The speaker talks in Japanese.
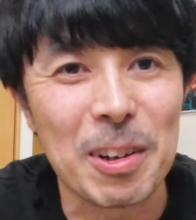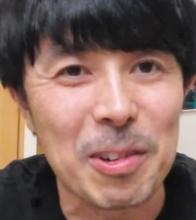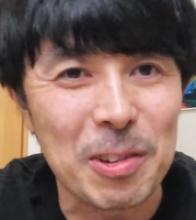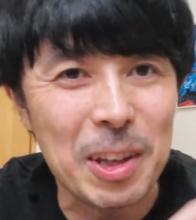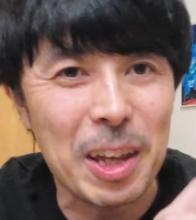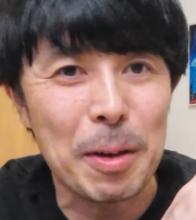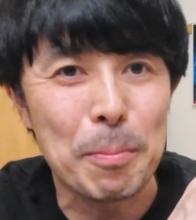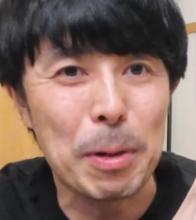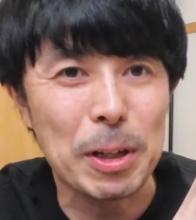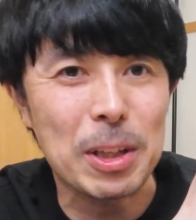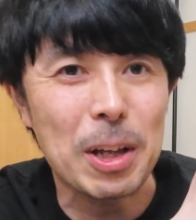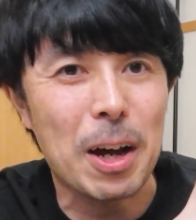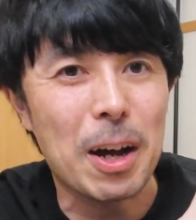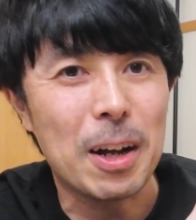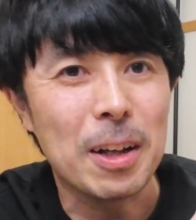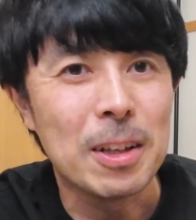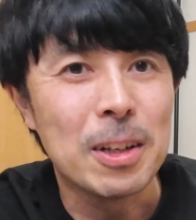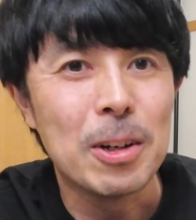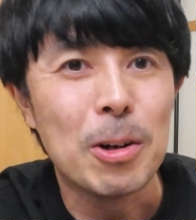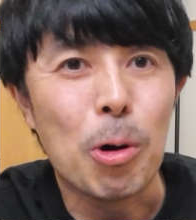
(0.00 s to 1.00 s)
なので、ま
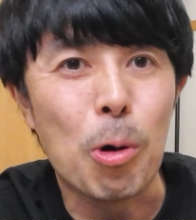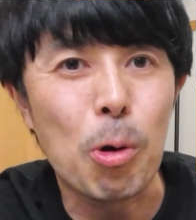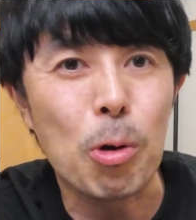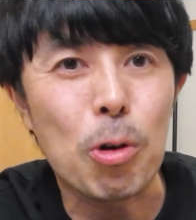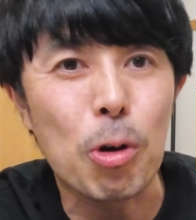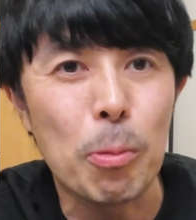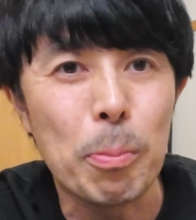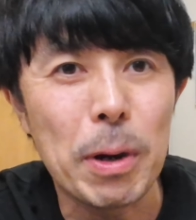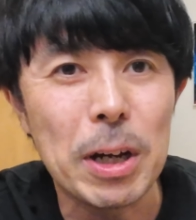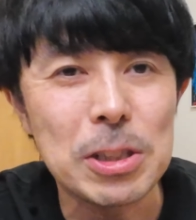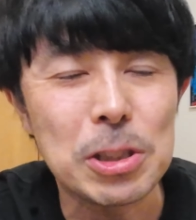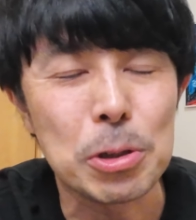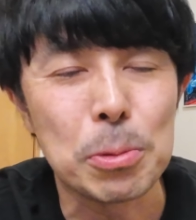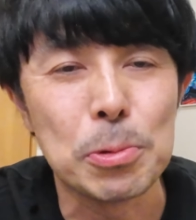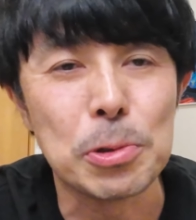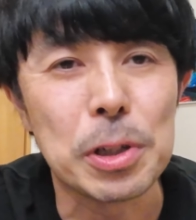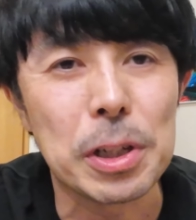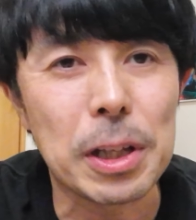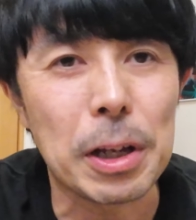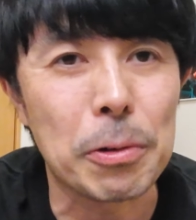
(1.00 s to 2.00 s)
た香港
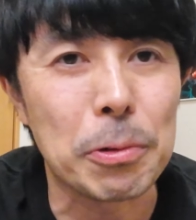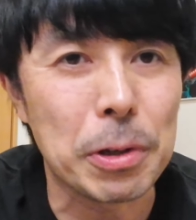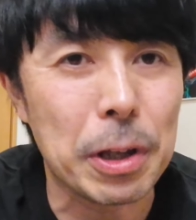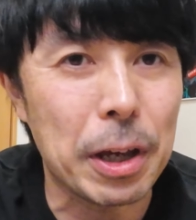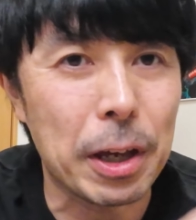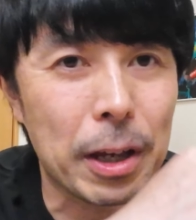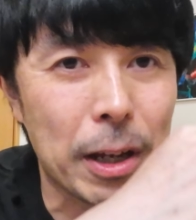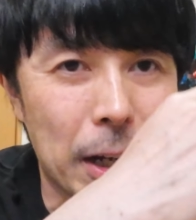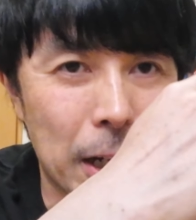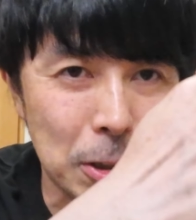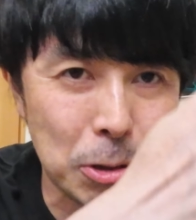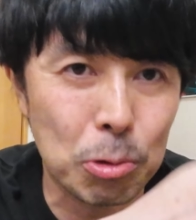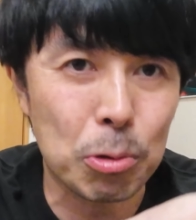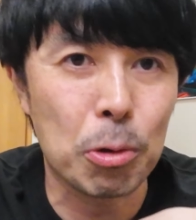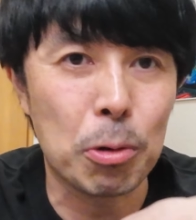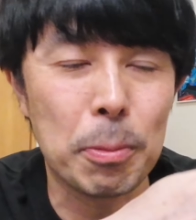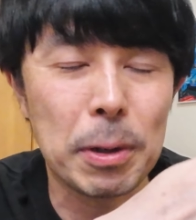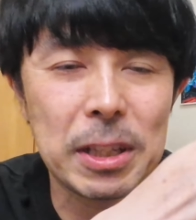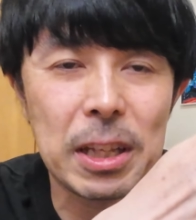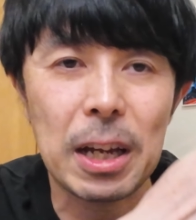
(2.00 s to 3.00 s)
マンションも売れたので、あそ
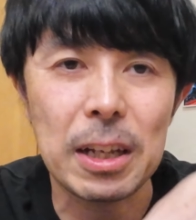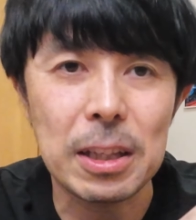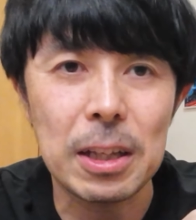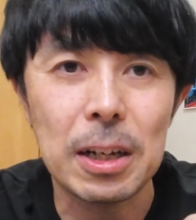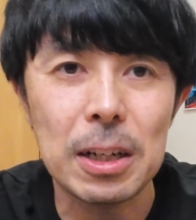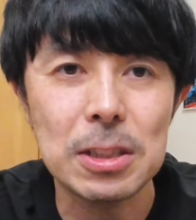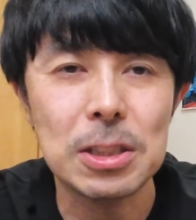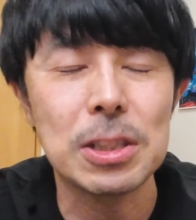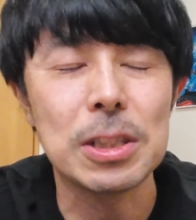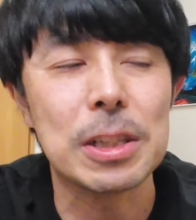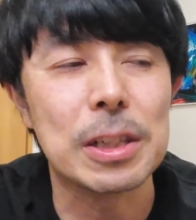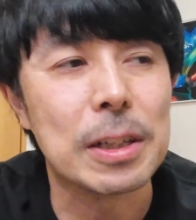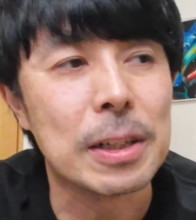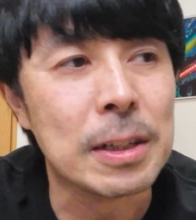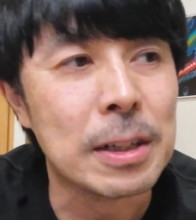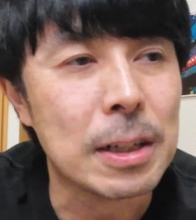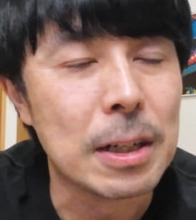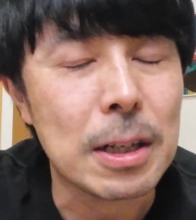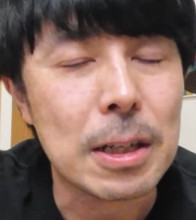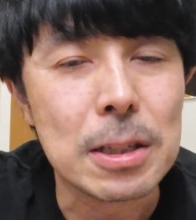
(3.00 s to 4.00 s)
こもまた新しい
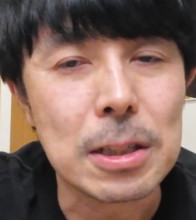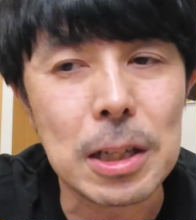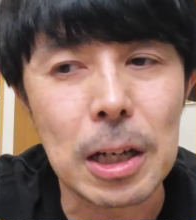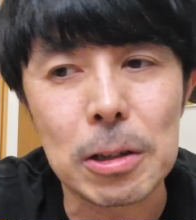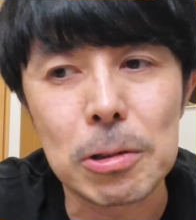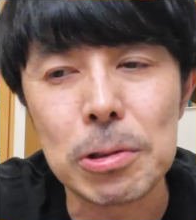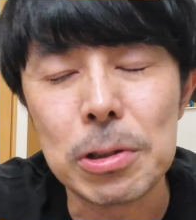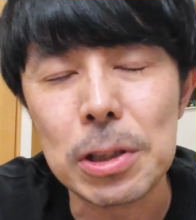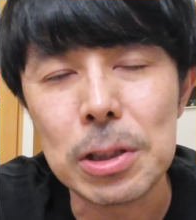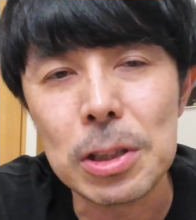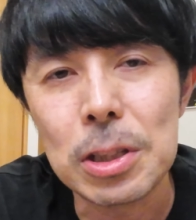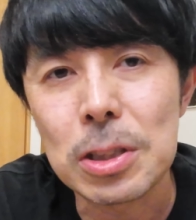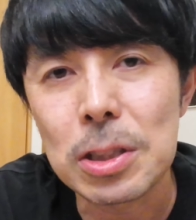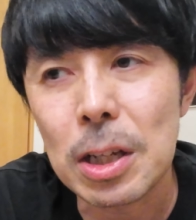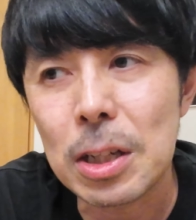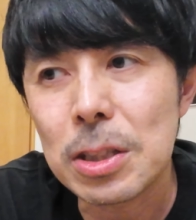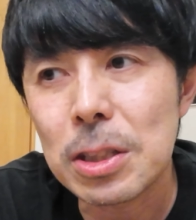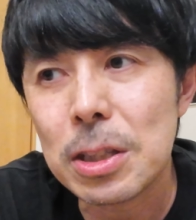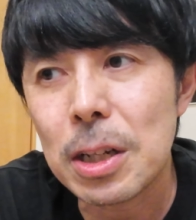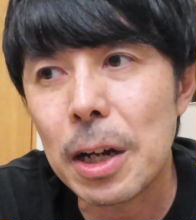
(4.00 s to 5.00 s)
作品に
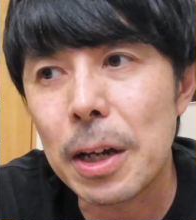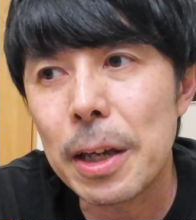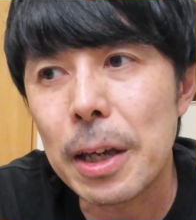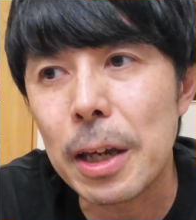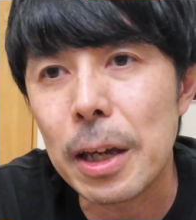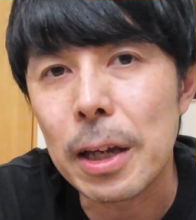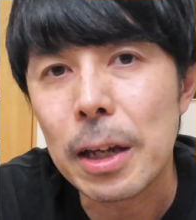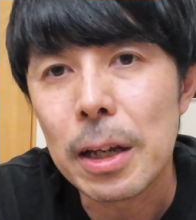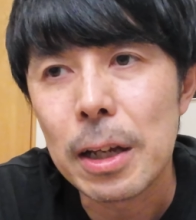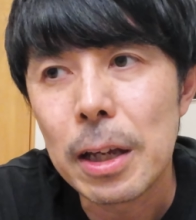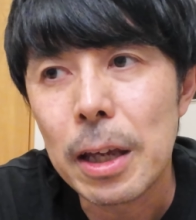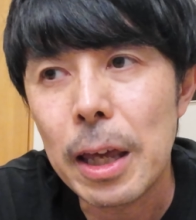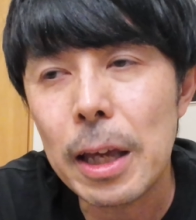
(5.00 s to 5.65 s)
差し替え、